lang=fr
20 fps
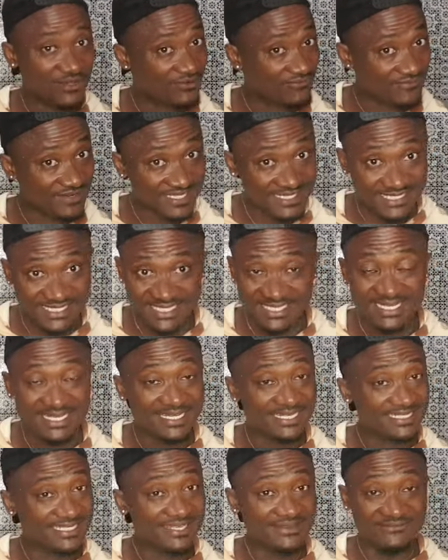on va se,
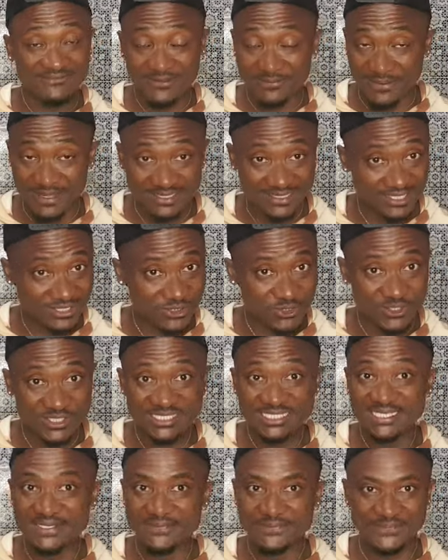si je fais pas attention, on va
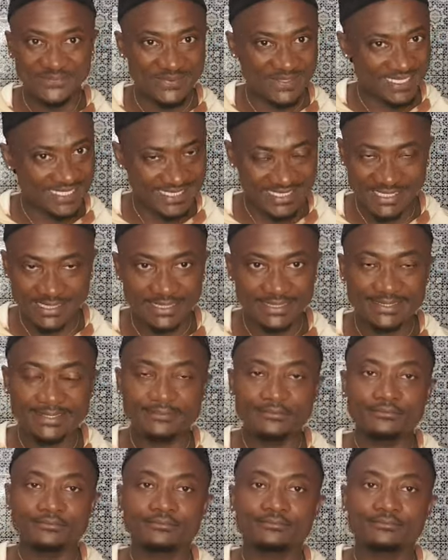se blesser dedans.